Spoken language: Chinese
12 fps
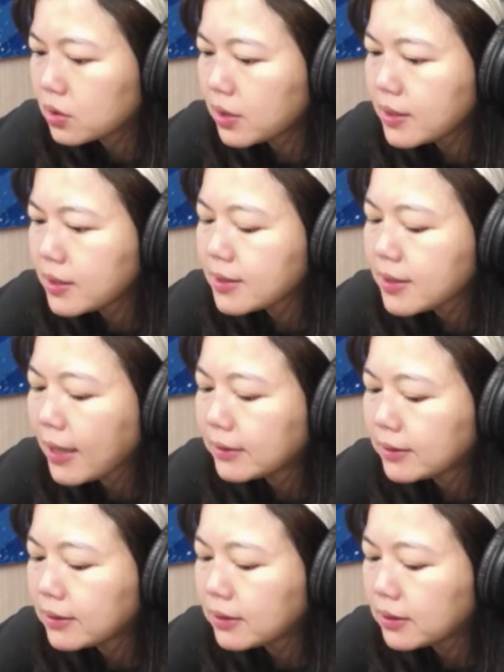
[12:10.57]
前十大
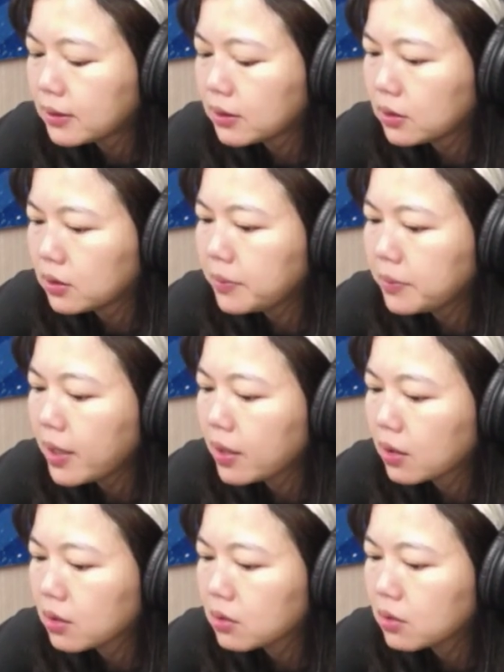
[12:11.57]
经济体里
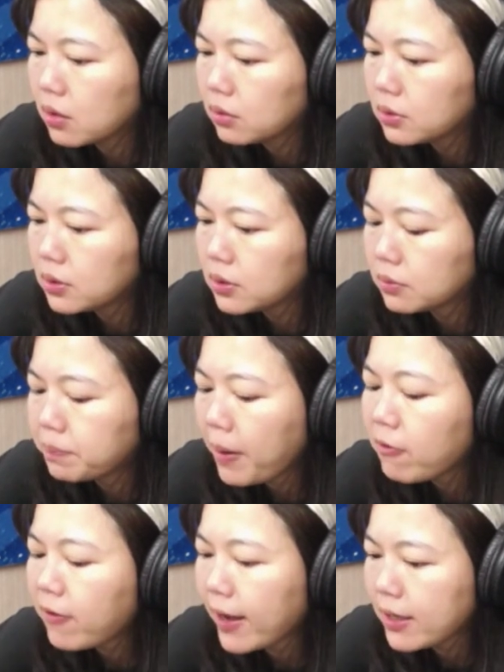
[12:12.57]
面。
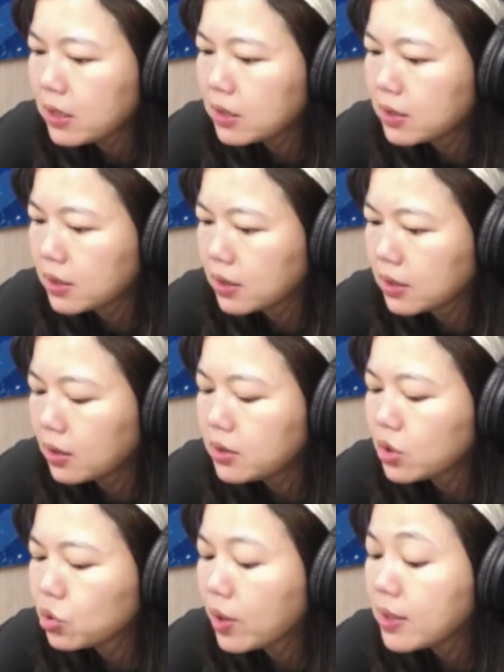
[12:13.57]
爆发疫情，而
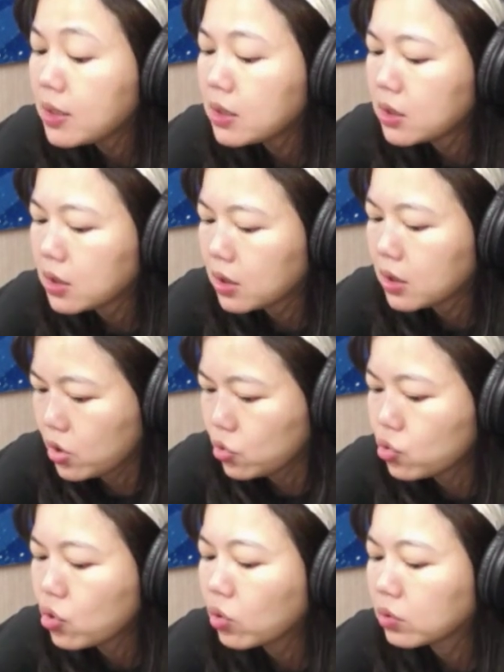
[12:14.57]
且算疫情
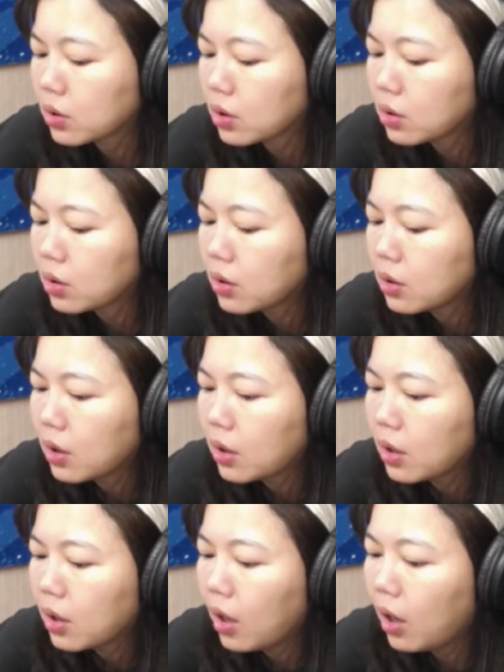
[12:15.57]
严重的，
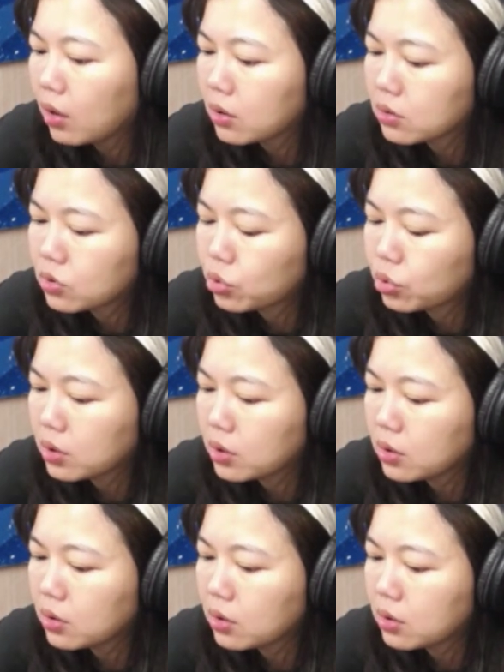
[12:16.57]
哈，
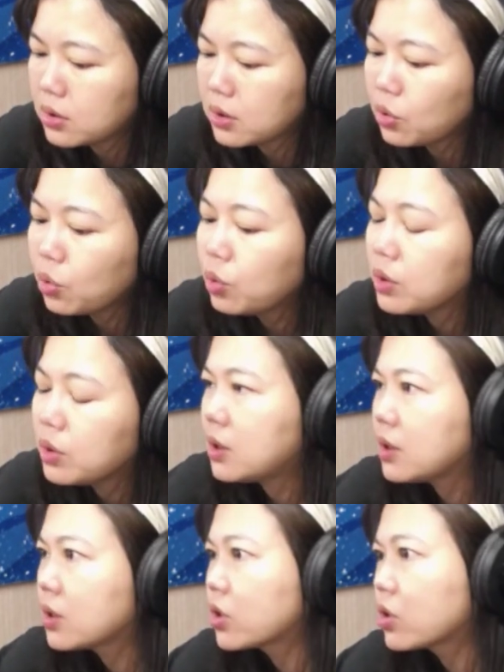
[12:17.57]
几乎已
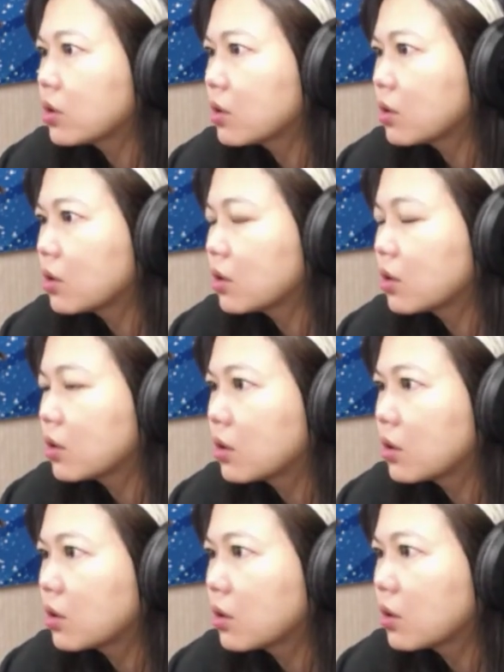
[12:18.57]
经是